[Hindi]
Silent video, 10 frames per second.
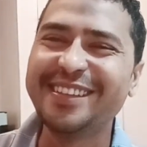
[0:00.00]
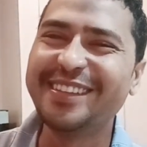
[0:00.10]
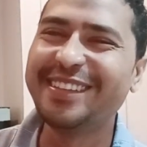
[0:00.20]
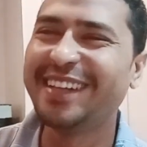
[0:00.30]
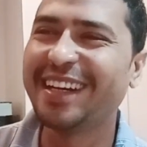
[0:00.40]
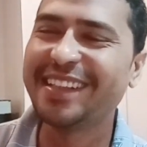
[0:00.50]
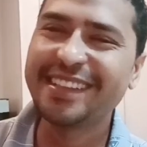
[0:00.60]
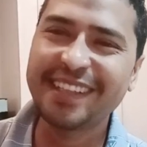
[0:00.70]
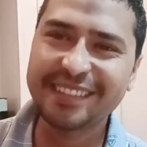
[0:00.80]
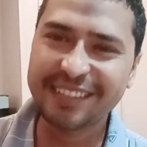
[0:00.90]
तो आगे से
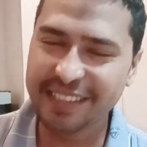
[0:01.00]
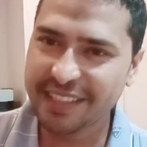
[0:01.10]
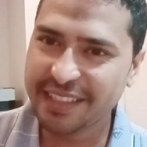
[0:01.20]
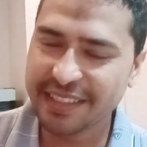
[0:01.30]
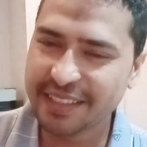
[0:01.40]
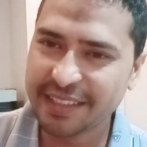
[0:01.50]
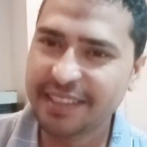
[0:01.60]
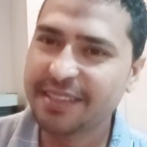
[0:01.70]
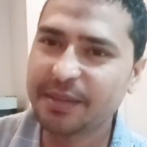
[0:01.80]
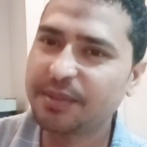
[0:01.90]
कहते हैं कि
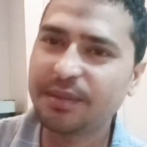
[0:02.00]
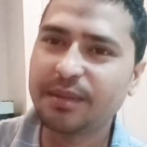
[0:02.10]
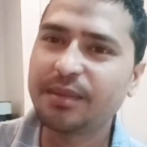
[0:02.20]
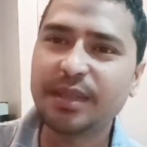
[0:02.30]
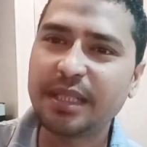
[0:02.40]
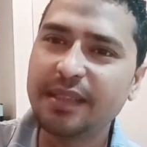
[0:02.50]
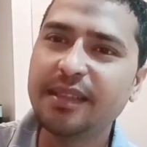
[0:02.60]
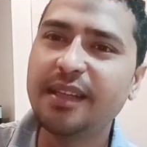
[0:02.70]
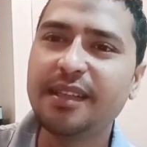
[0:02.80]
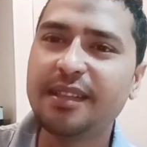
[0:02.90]
थ्री
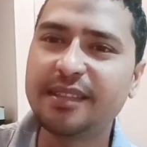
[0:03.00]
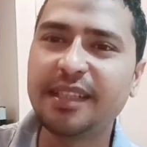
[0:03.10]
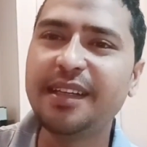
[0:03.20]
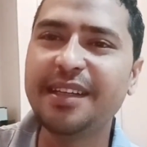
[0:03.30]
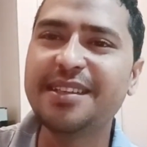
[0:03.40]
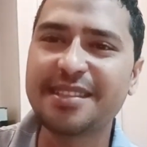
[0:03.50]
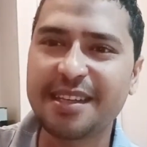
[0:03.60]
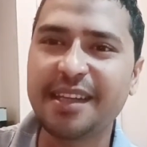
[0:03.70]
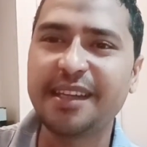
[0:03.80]
डे थ्री डे स्टे